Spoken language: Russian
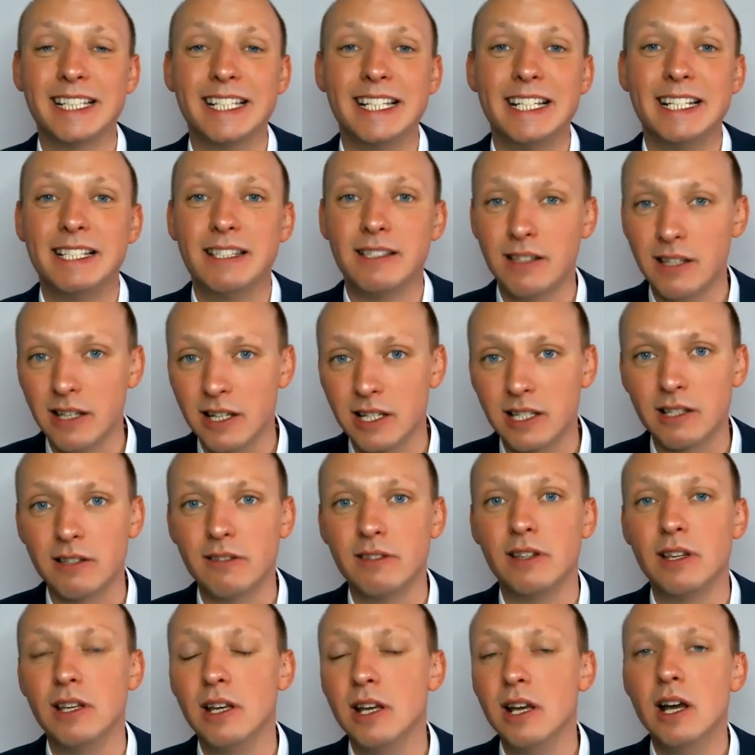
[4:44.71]
Это
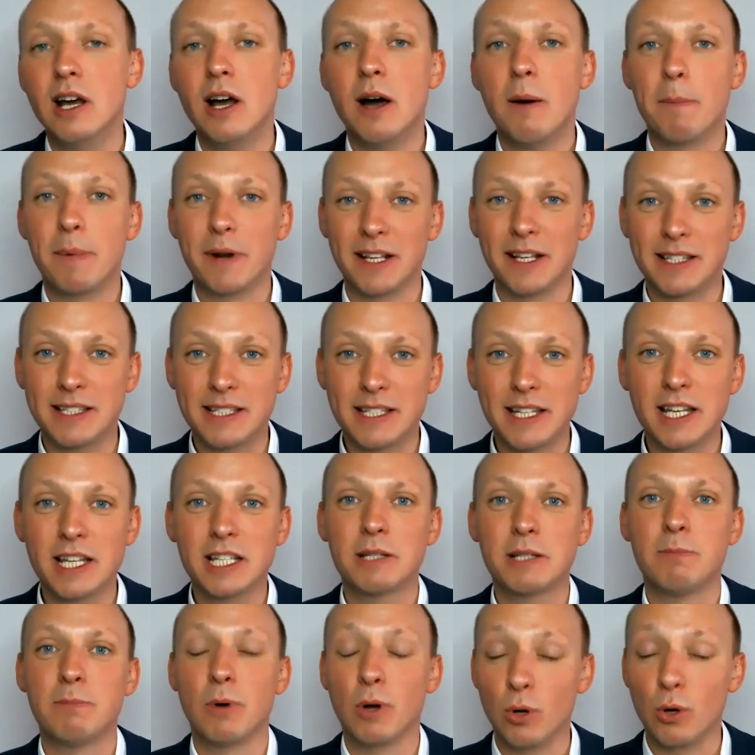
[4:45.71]
естественный
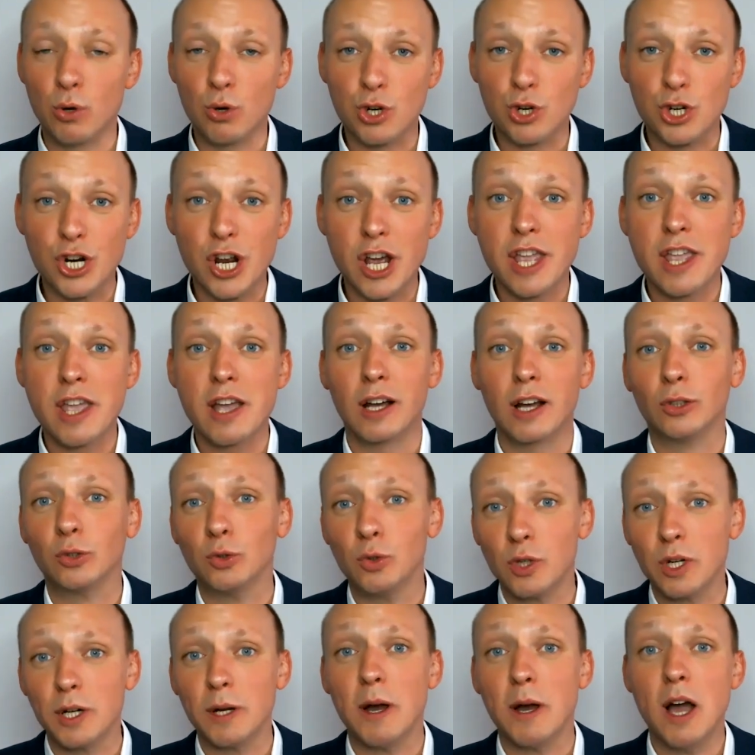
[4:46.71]
процесс погружения,
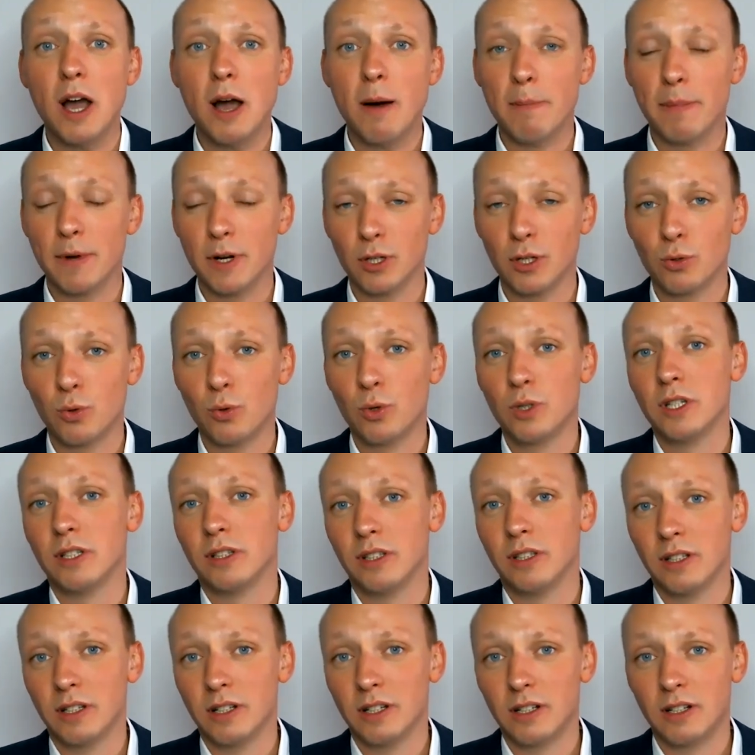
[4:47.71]
который
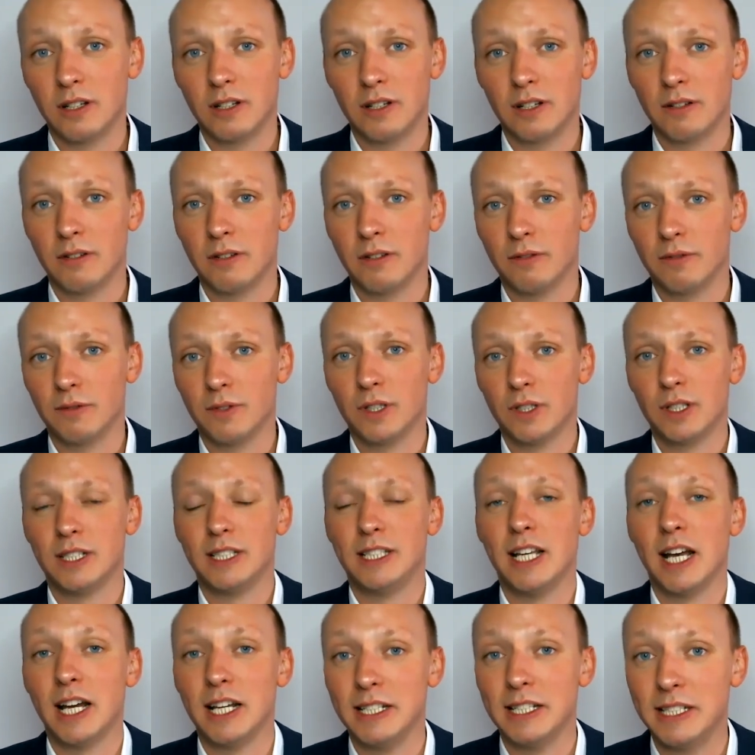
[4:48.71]
происходит а,
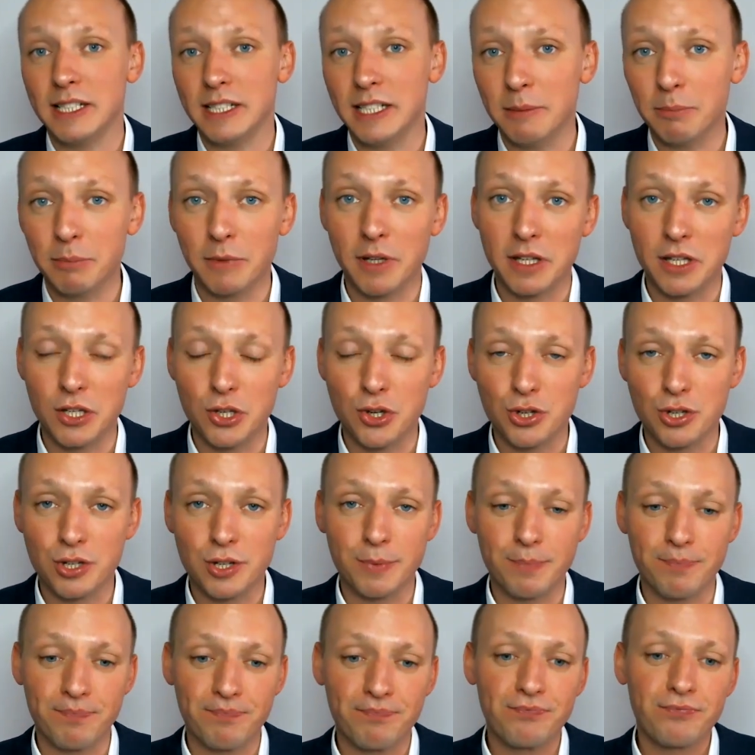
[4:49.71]
в сеансе
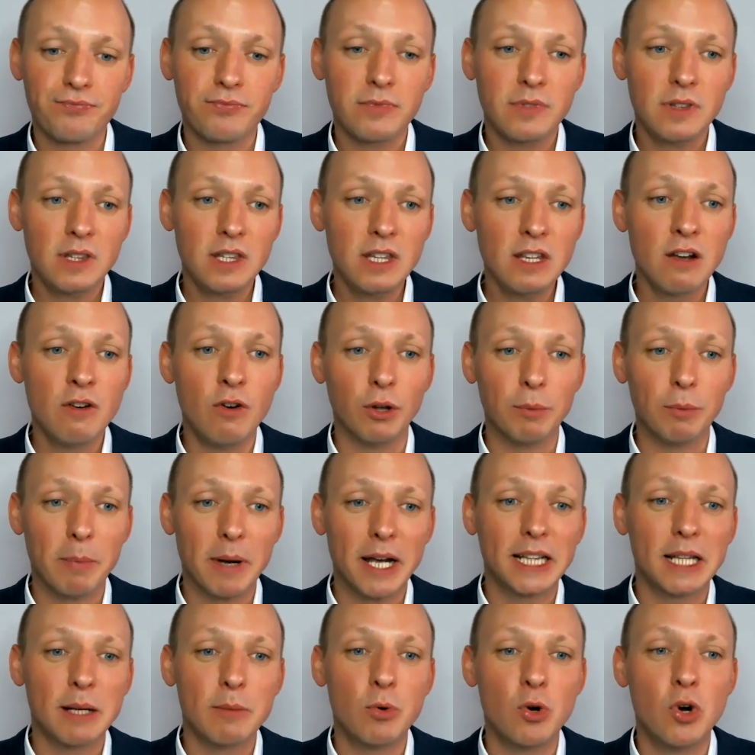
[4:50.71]
гимнатическом.
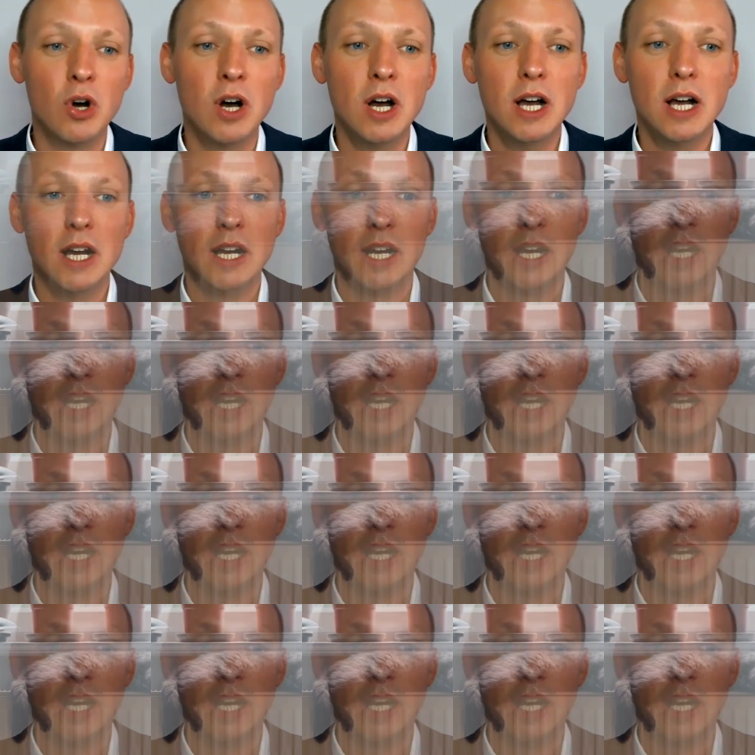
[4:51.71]
Вот, поэтому,